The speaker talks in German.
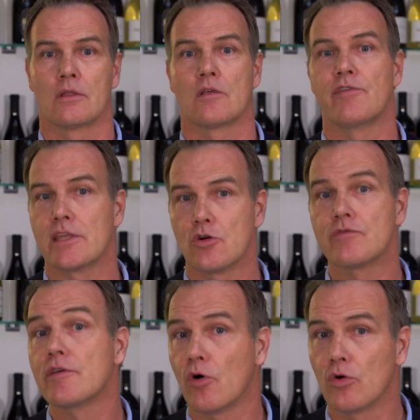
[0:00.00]
Das Video ist
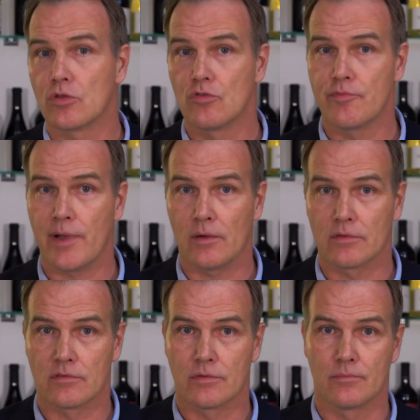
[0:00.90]
wie folgt
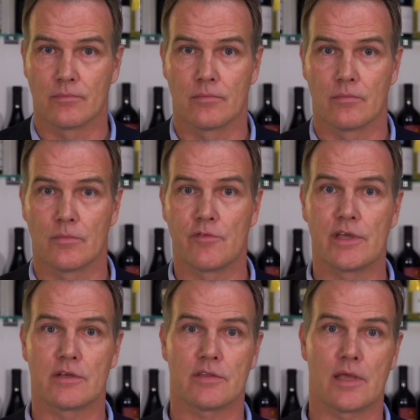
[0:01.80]
aufgebaut. Wir
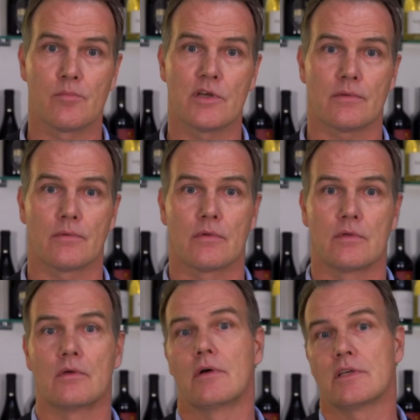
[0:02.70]
werden immer
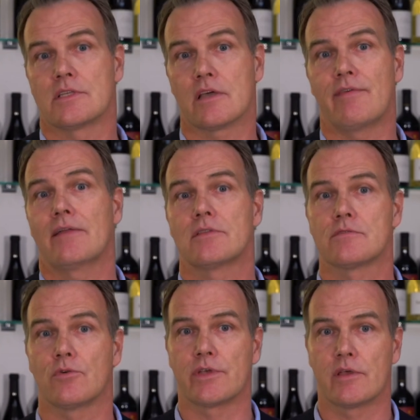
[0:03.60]
eine Sequenz
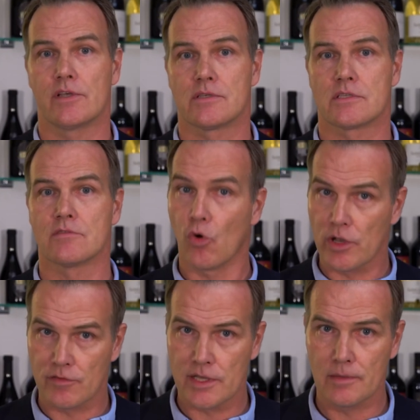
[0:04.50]
von jeweils
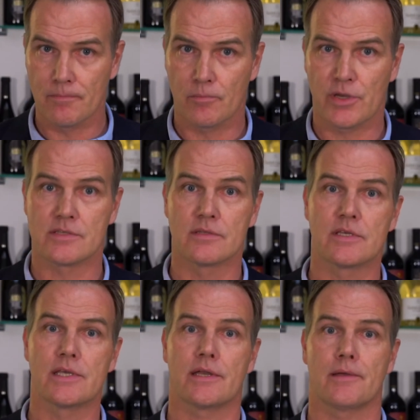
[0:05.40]
zwei Weinen
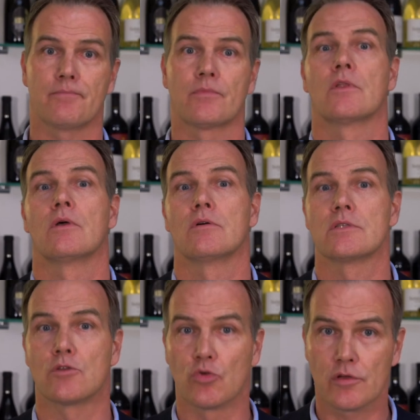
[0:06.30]
präsentieren,
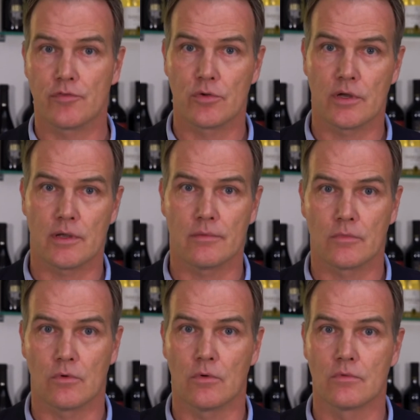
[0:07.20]
sie durchführen
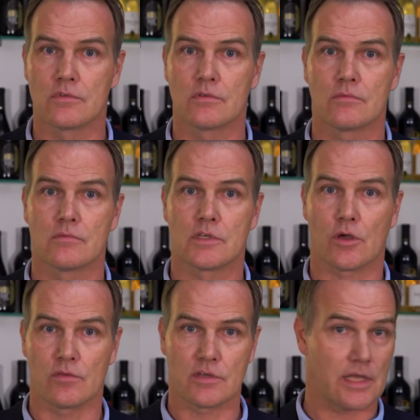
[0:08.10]
und sie
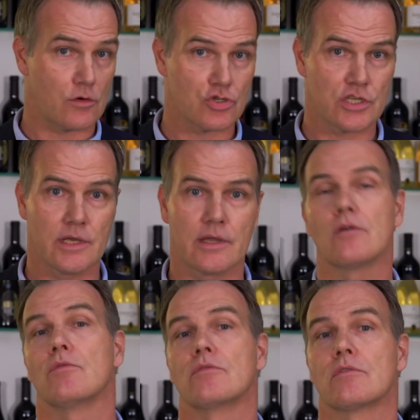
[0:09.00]
können die degustieren
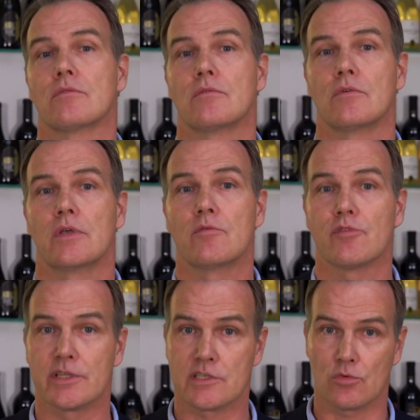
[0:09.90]
und
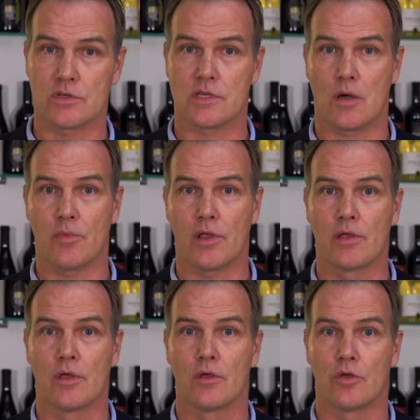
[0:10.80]
Informationen sammeln
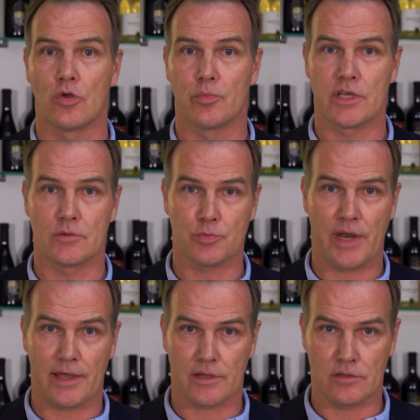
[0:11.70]
über die
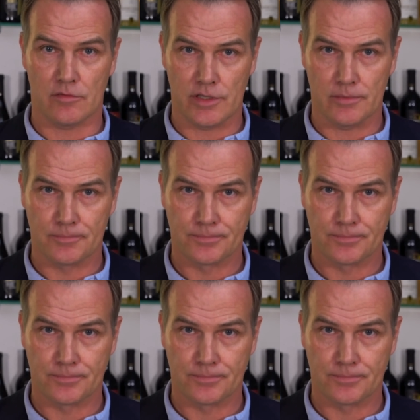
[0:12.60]
entsprechenden Weine.